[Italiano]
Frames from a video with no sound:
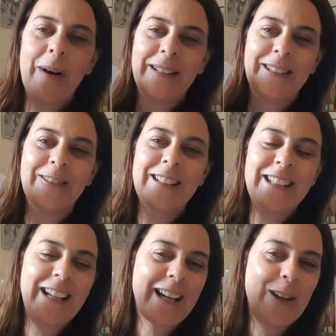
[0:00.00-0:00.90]
ma devo
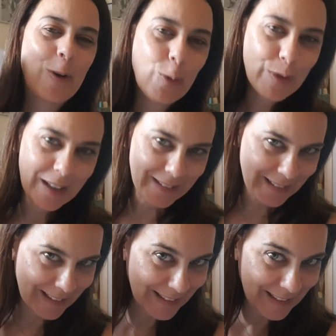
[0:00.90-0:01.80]
dire che l'ho usato
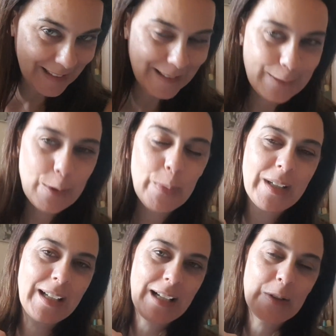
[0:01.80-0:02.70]
tantissimo
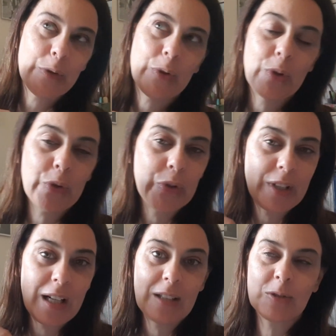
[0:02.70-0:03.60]
perché l'anno scorso,
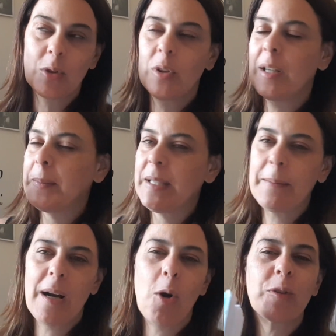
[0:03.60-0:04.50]
tra l'altro con la
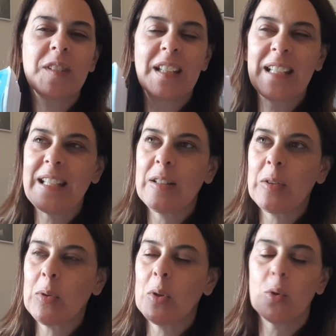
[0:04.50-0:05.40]
prima, ho
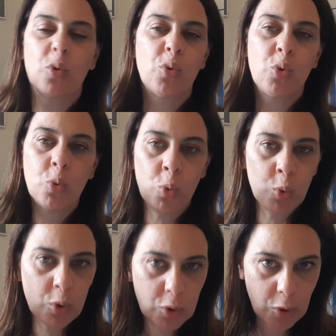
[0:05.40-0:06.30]
scritto
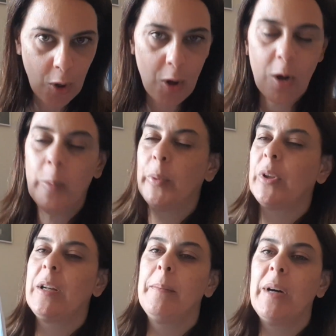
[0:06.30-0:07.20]
tutto, ho
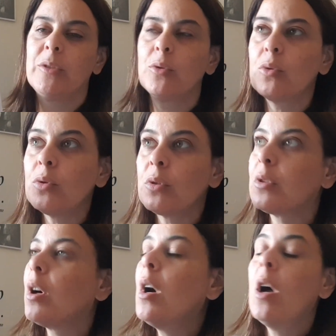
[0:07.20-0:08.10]
programmato
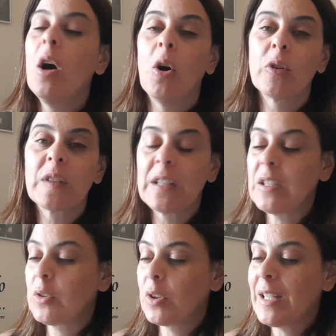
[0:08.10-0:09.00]
tutto, ho
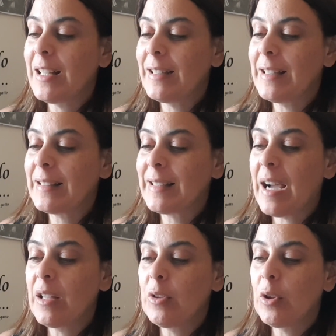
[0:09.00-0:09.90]
scritto nel
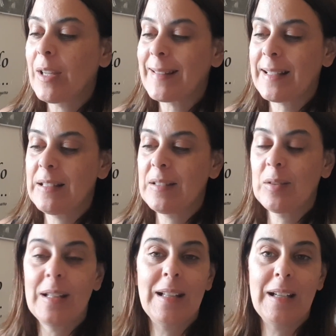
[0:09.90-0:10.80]
dettaglio la
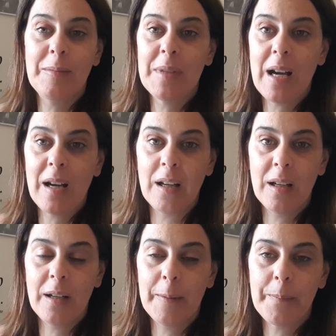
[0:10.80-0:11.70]
scansione della
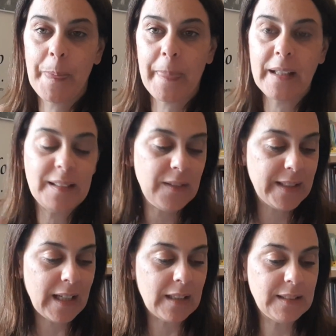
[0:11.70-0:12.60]
mia um,
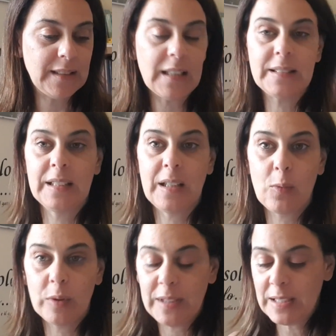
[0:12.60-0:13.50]
attività didattica
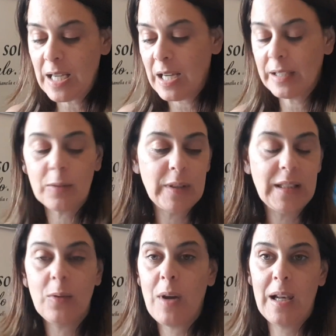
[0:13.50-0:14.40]
quotidiana,
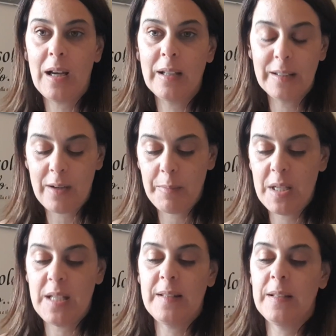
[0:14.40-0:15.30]
quindi quella andava
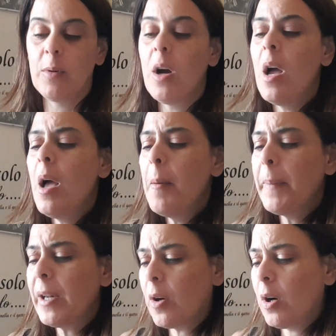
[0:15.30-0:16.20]
benissimo.
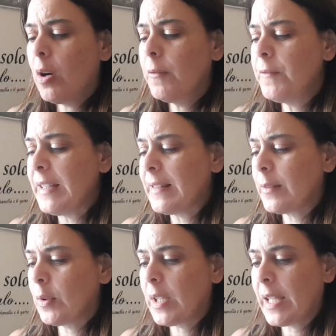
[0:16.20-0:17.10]
Però ho
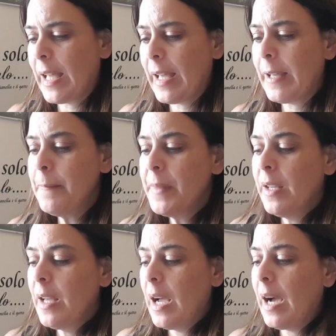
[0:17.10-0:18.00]
visto che
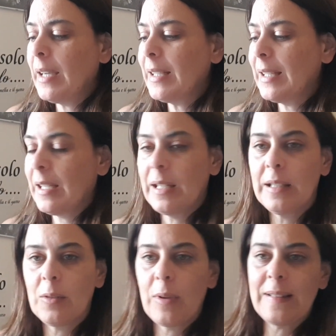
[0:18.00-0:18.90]
anche
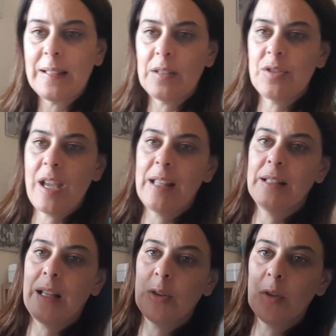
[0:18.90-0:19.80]
in questa
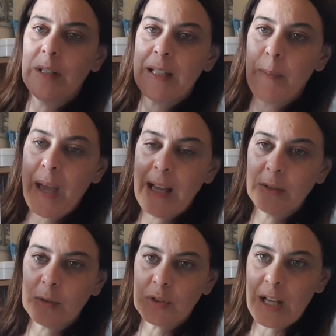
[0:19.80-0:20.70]
agenda, dove
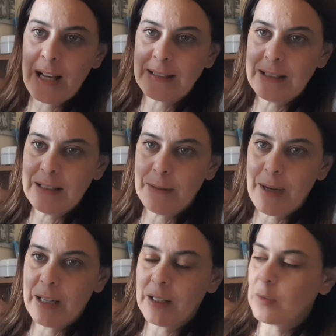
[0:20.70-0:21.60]
ripeto c'è la
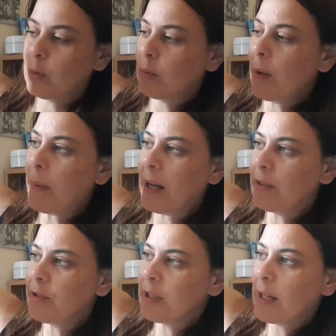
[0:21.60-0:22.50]
settimana su due
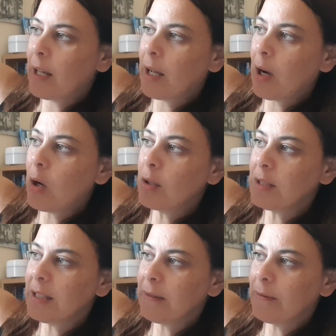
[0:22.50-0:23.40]
pagine,
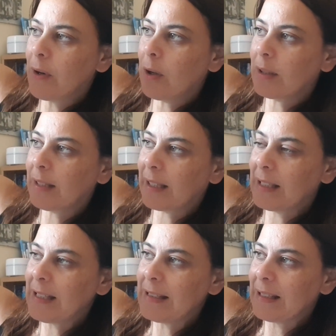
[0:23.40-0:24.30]
ogni volta che
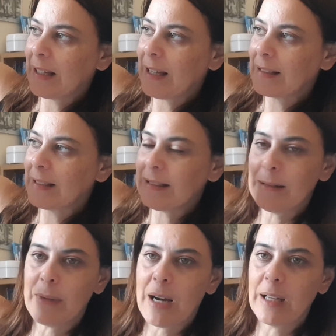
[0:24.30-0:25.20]
inizia la
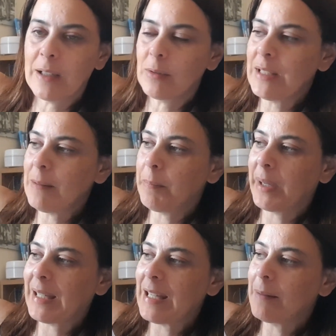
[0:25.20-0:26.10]
settimana, quindi
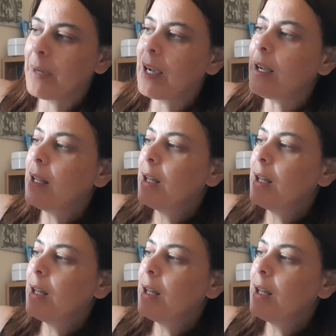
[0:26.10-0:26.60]
prima,